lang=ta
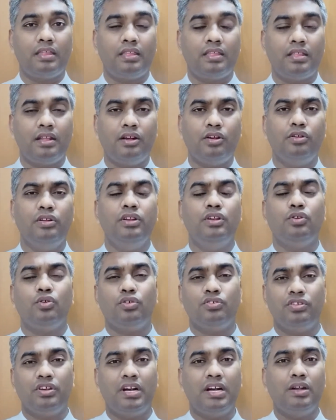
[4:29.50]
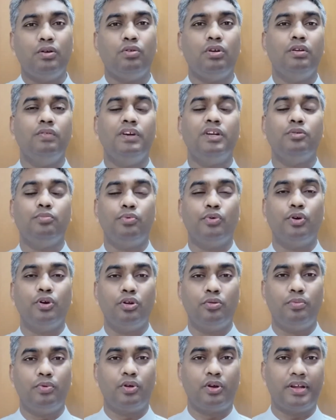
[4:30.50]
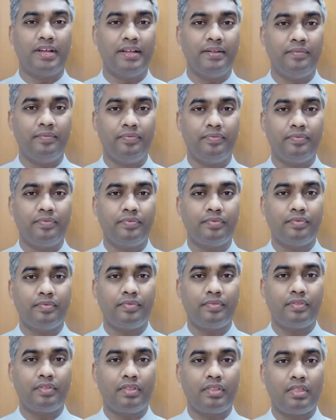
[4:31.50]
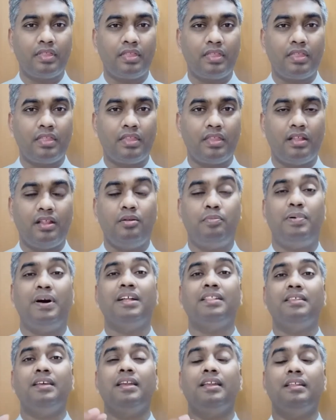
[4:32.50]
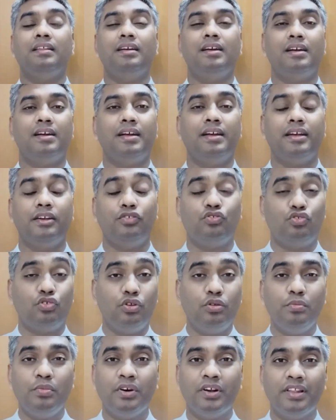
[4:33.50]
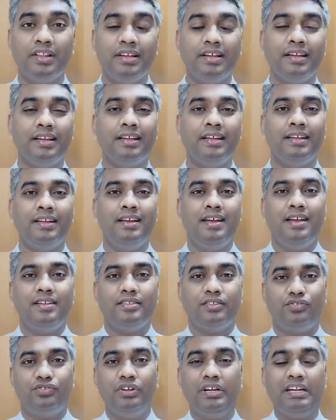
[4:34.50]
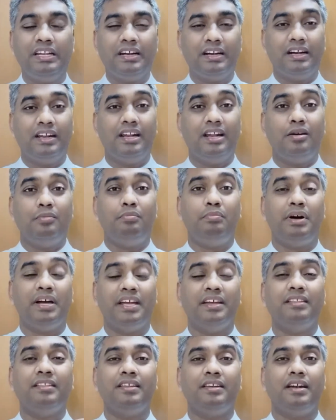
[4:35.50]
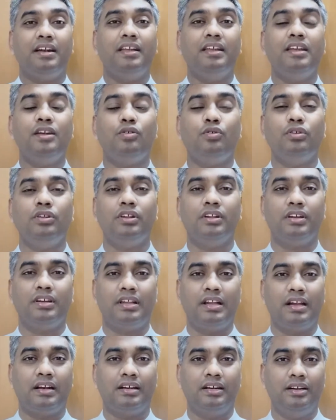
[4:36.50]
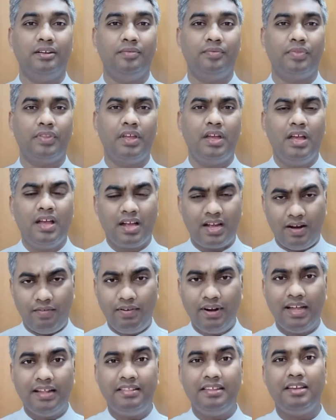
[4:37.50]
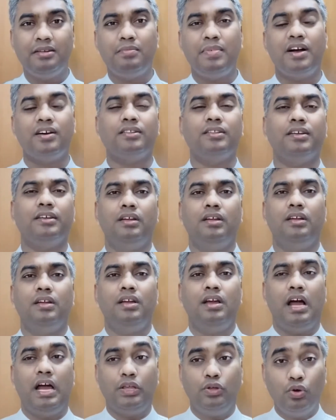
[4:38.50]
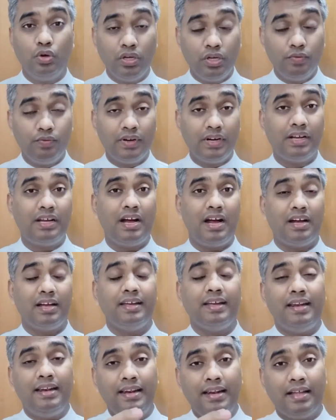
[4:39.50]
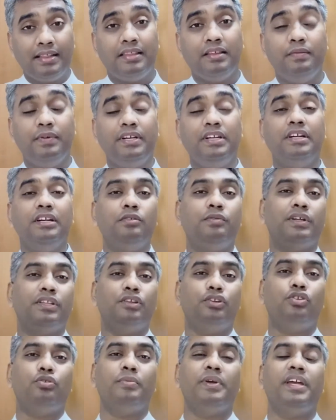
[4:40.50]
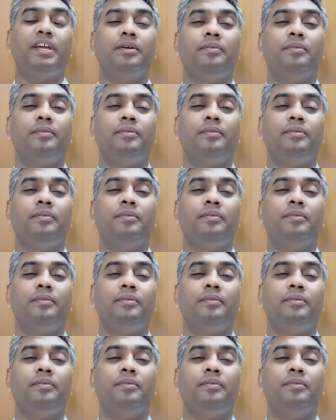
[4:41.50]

நான் இன்னும் கொஞ்ச நாள் உங்களை விட்டு போயிட போறேன் நான் பார்த்து இருந்துக்கங்க என்று சொல்லும் பொழுது இந்த சீடர்கள் எல்லாம் பயந்து நடுங்கி கொண்டிருக்கிறார்கள் கவலை அதிகமாகுது ஐயோ இவருக்காக எல்லாத்தையும் விட்டுட்டு வந்துட்டோமே